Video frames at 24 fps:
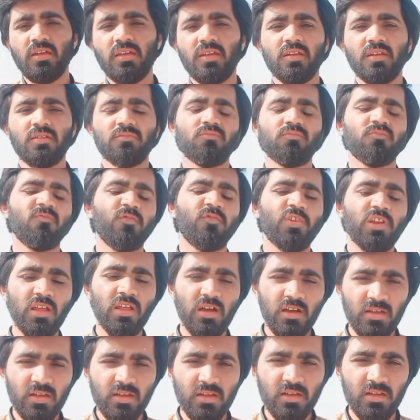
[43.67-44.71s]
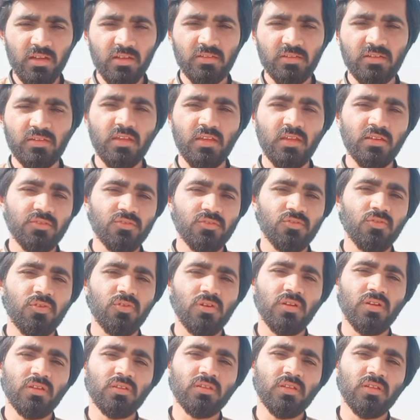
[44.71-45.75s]
एक विलागिंग करता है जो
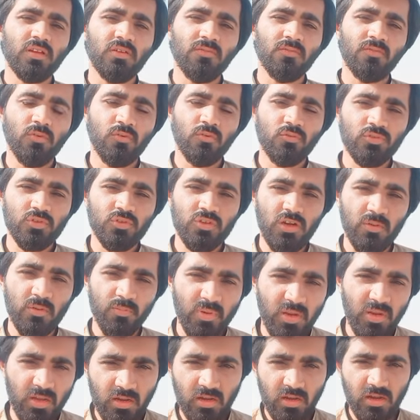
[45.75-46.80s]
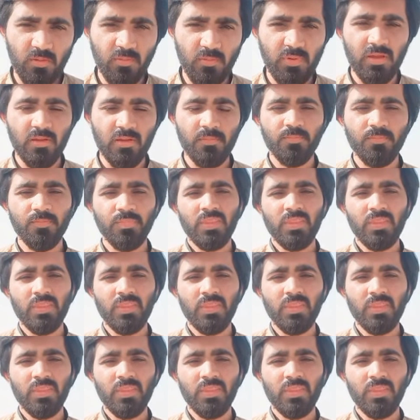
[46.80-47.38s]
करता है वो उसका अपना काम है